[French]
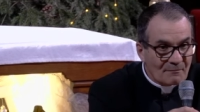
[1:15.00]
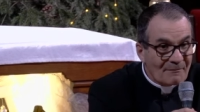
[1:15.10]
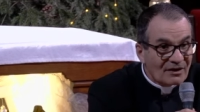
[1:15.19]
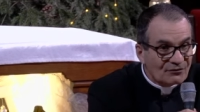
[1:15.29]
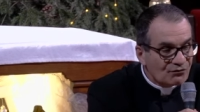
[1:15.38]

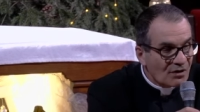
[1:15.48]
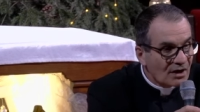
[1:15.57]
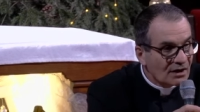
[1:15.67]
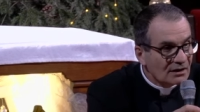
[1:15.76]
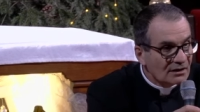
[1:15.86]

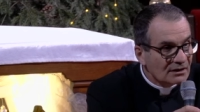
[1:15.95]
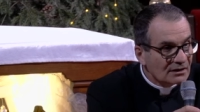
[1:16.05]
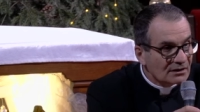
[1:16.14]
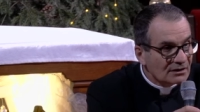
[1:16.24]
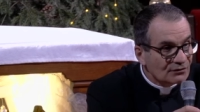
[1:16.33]
Parfois,
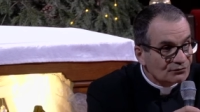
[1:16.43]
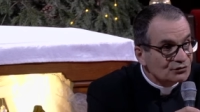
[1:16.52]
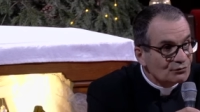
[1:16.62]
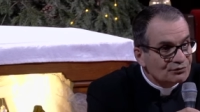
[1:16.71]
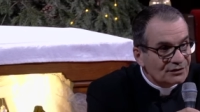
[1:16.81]
vous
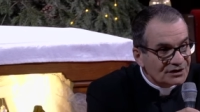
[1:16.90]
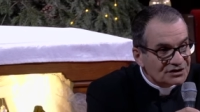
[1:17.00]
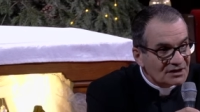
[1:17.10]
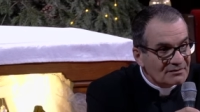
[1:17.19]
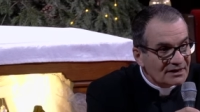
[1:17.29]
ne pourrez
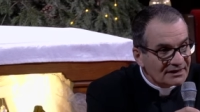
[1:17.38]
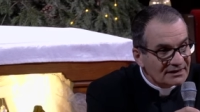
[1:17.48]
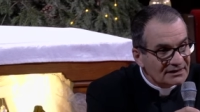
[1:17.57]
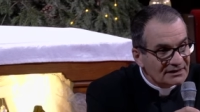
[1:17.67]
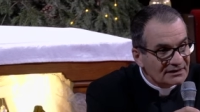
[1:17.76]
jamais
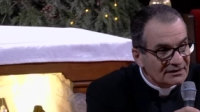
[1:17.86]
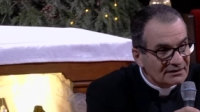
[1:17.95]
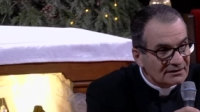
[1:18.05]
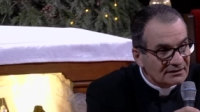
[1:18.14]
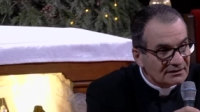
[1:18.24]
régler
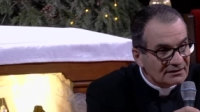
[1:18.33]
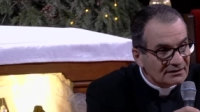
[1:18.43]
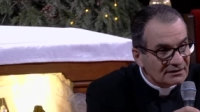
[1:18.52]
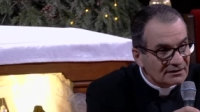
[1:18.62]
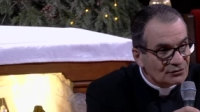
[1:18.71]

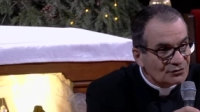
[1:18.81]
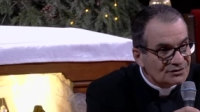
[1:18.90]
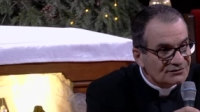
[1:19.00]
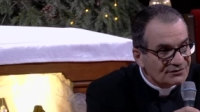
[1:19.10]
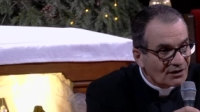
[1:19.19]
le
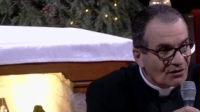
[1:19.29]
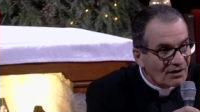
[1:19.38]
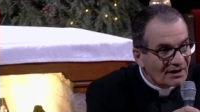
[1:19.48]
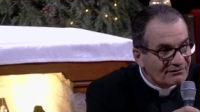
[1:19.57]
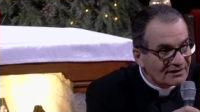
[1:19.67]
différent
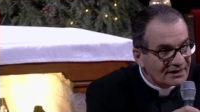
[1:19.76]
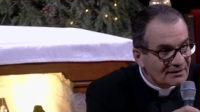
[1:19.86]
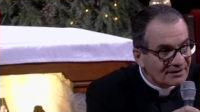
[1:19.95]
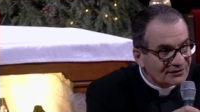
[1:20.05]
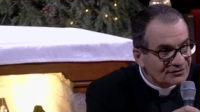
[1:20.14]
avec la
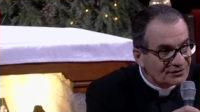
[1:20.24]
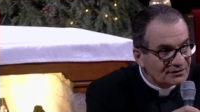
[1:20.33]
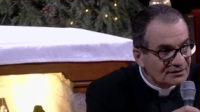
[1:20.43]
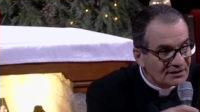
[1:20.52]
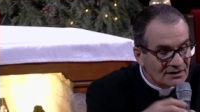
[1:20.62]
personne
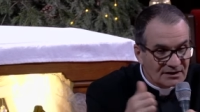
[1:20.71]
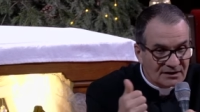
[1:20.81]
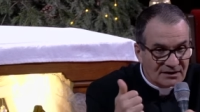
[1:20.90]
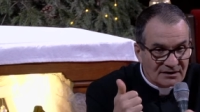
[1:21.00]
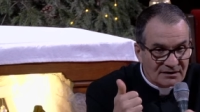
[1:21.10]

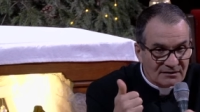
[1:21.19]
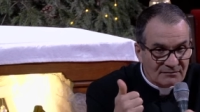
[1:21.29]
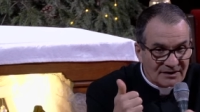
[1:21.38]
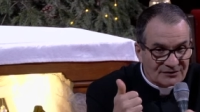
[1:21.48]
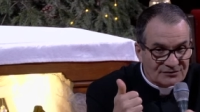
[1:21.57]

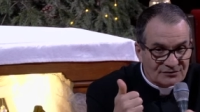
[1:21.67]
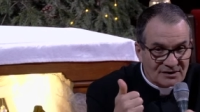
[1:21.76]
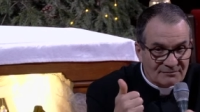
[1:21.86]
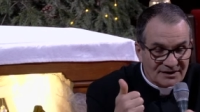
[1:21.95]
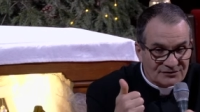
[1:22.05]
parce que
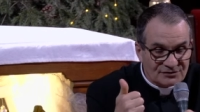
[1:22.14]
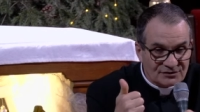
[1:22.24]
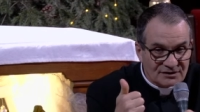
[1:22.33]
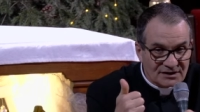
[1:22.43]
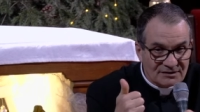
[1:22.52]
la
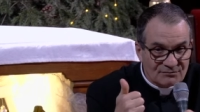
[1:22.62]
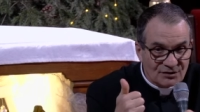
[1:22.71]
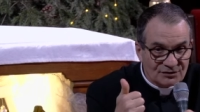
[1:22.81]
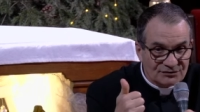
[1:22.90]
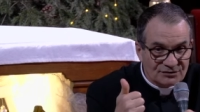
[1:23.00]
personne est
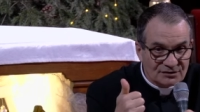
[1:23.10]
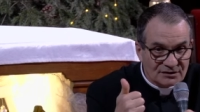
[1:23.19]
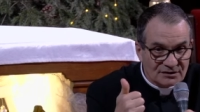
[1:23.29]
morte,